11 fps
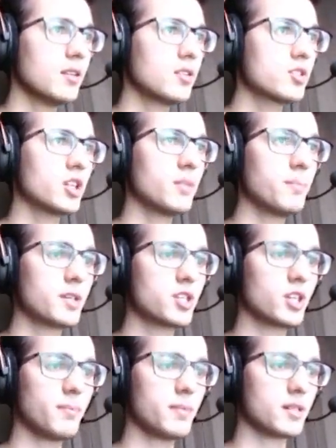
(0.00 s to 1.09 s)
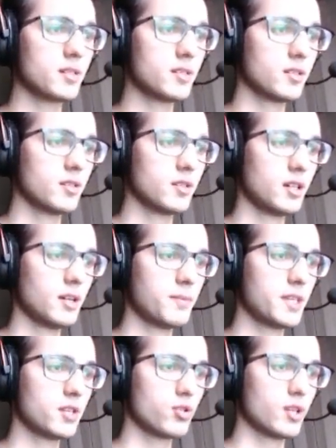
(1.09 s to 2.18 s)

Canım bir canım bir. Abi gir şuraya